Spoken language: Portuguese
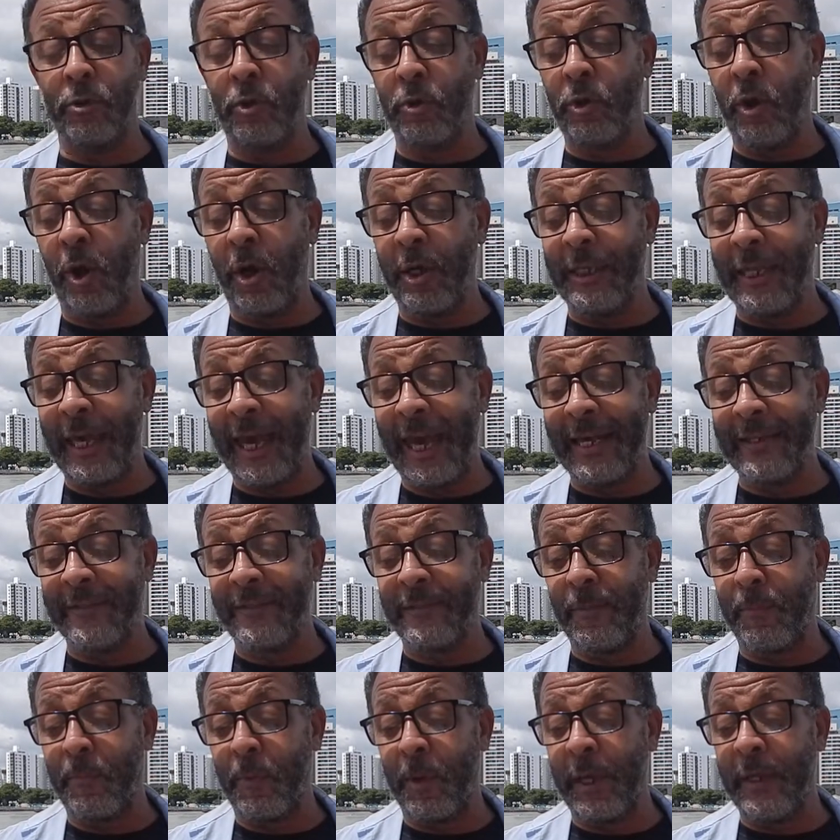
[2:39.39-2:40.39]
No
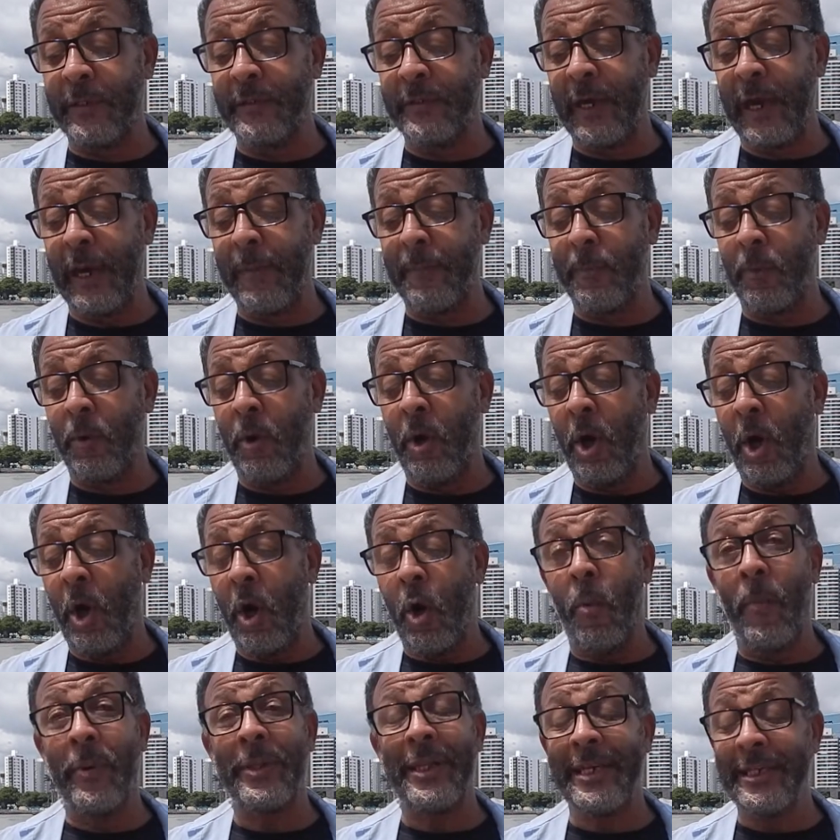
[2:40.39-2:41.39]
Nordeste, por exemplo,
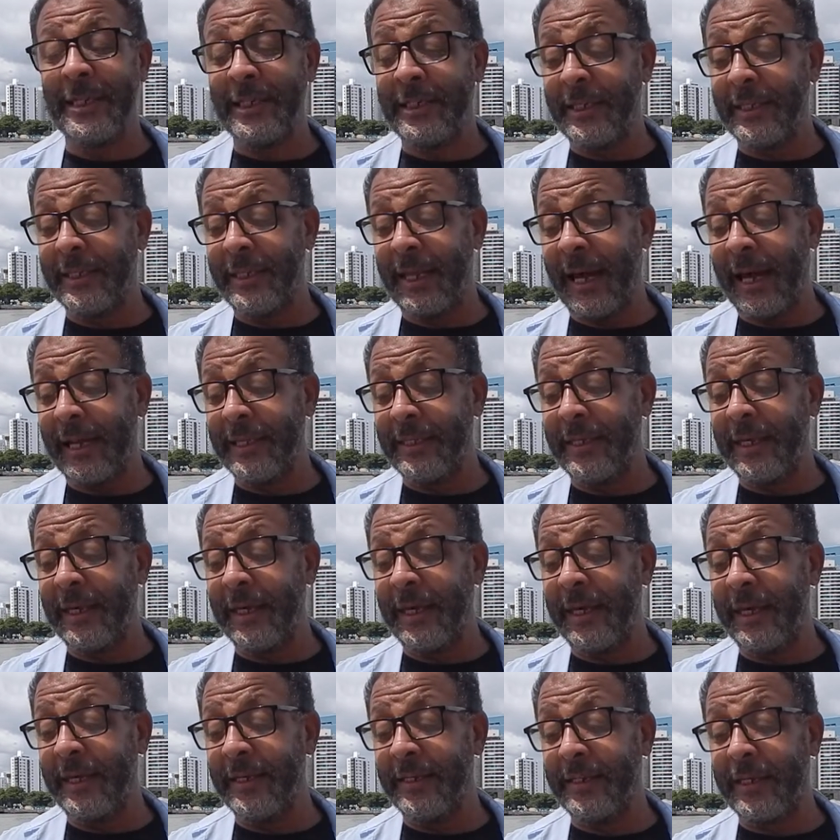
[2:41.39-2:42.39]
uma das
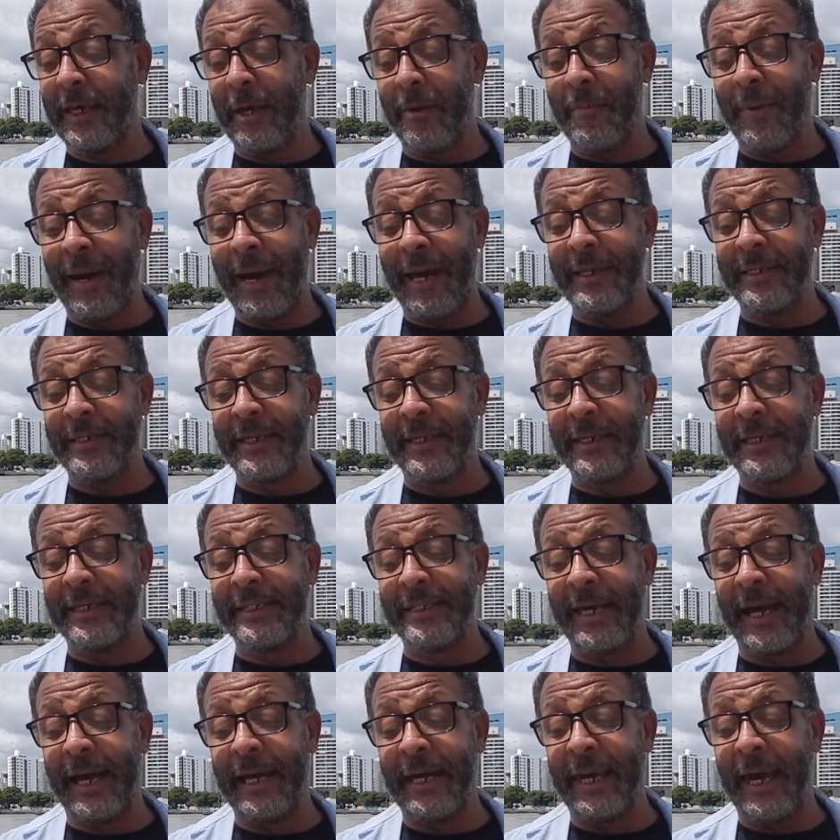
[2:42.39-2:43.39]
entidades que mais se
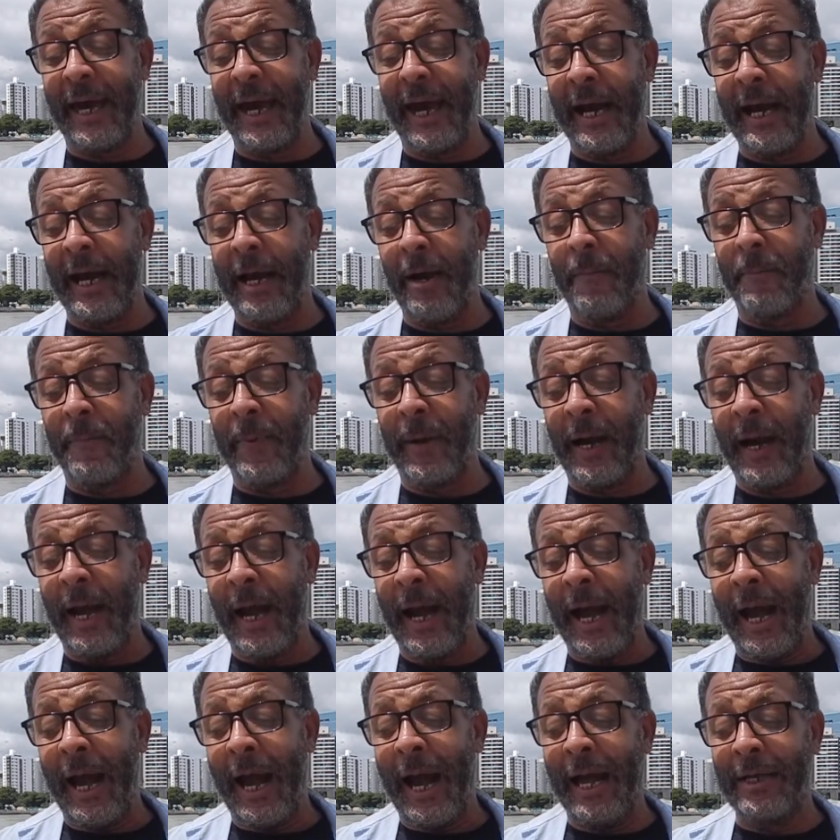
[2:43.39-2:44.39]
destaca é a AMPA,
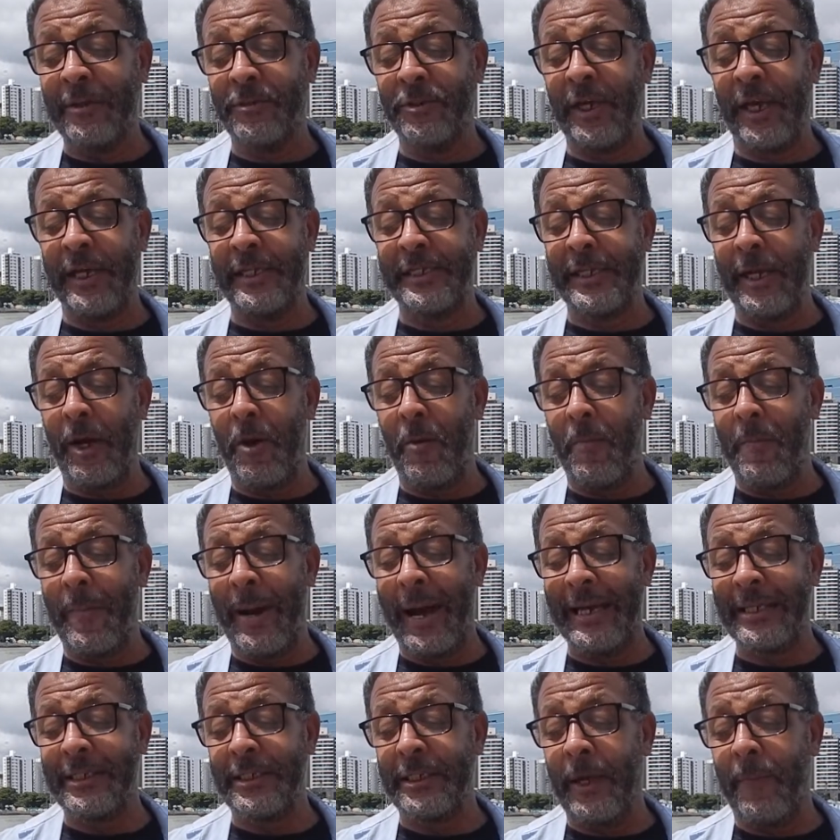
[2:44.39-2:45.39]
Associação
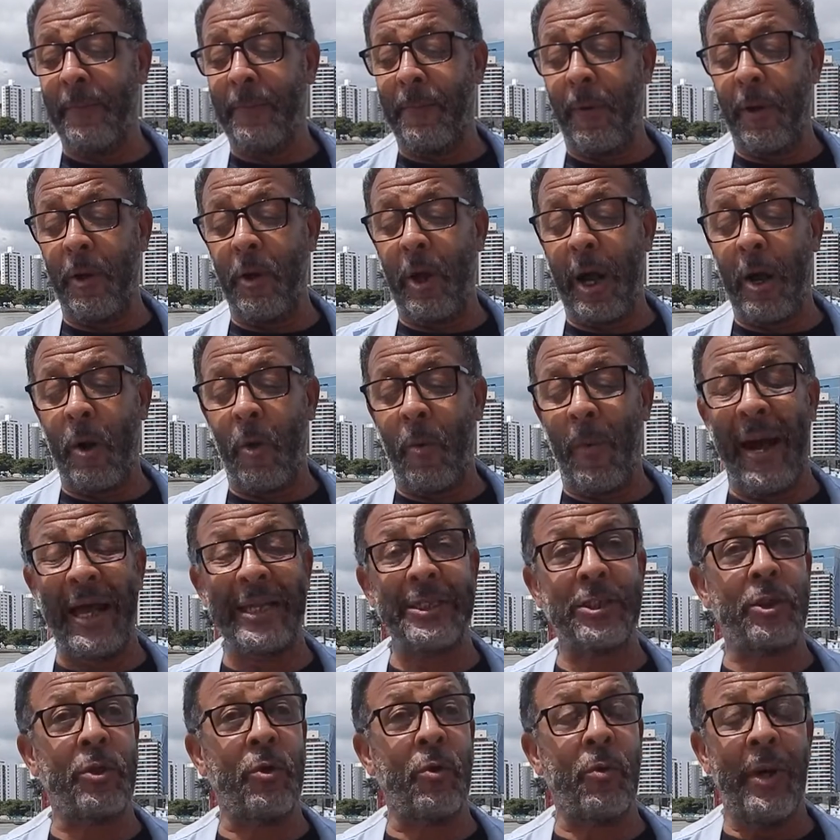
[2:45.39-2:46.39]
de Polo
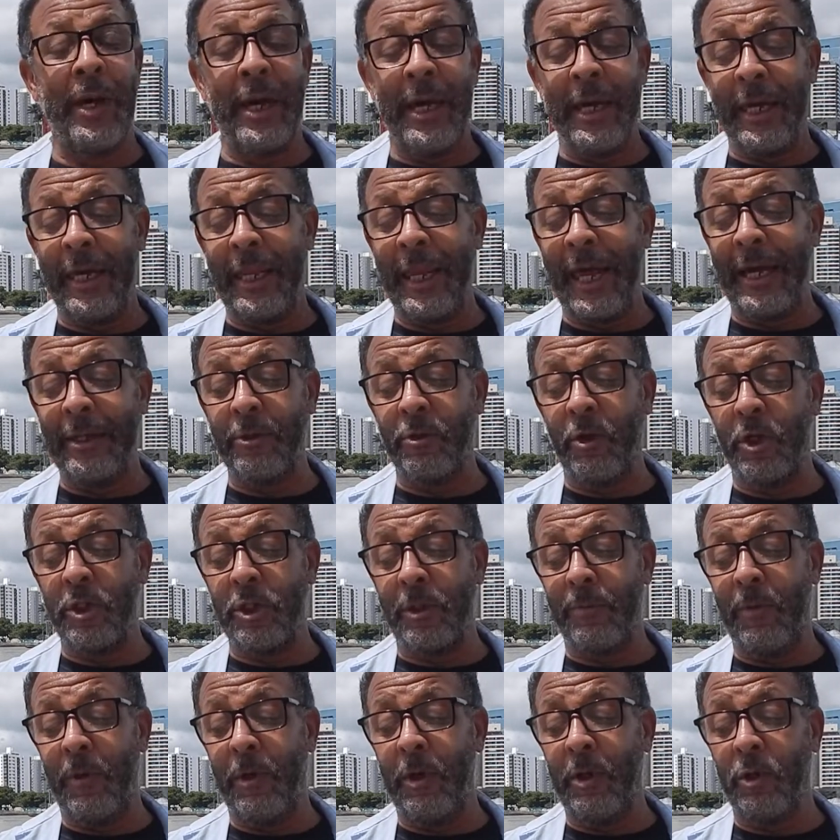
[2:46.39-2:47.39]
Aquático, que é
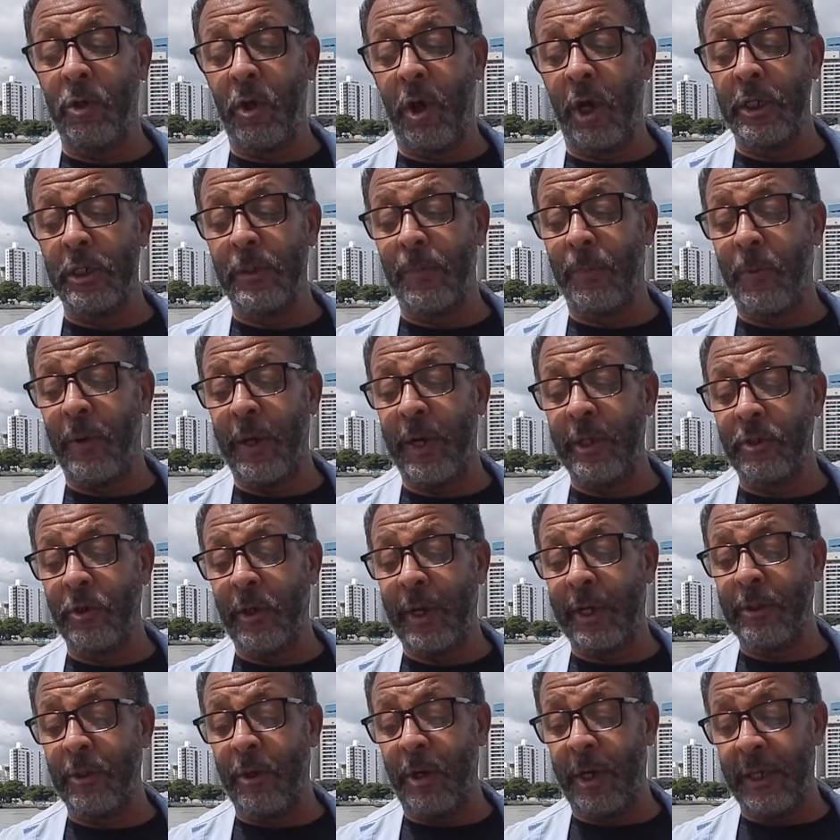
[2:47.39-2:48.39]
2002 por
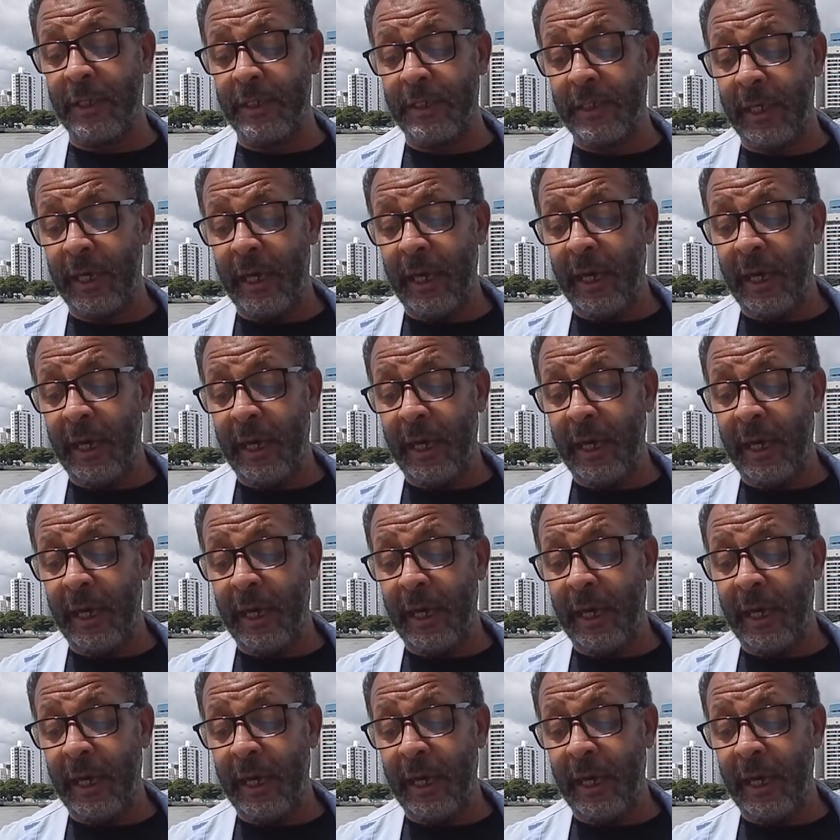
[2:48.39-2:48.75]
jogadores.